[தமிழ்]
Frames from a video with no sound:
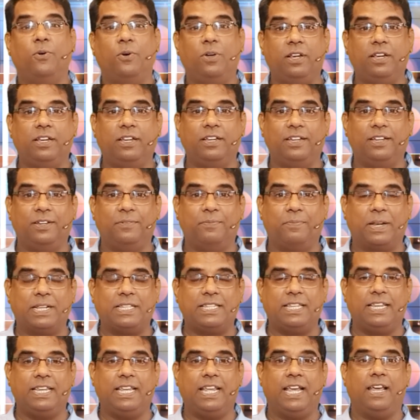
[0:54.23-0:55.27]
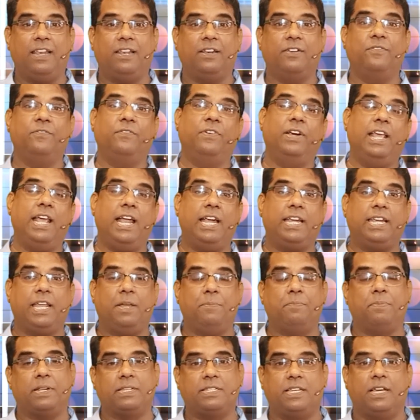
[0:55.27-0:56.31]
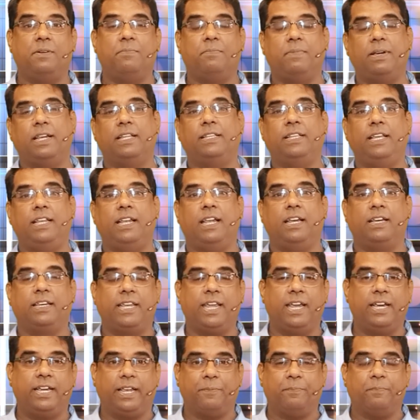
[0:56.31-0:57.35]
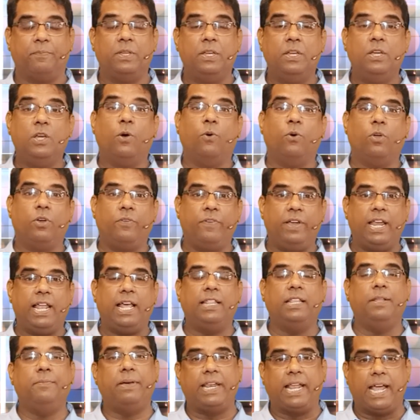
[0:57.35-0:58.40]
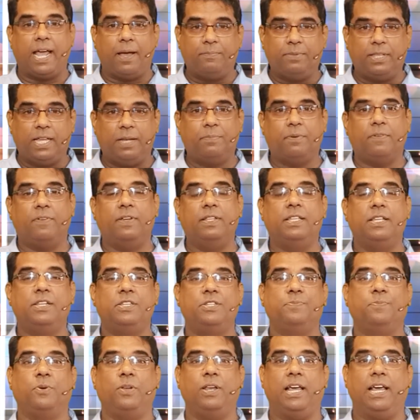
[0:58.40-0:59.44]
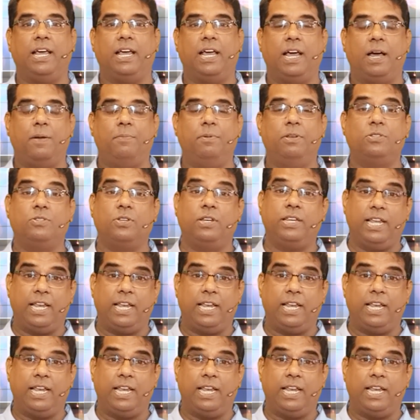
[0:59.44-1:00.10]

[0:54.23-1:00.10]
ஒரு பிரசங்கியார் விளையாட்டாய் பிரசங்கம் பண்ணதை நான் கேட்டேன் ஒருவேளை அந்த மாதிரி ஆப் தான் இப்போ வந்துருச்சு போல அப்படின்னு சொல்லி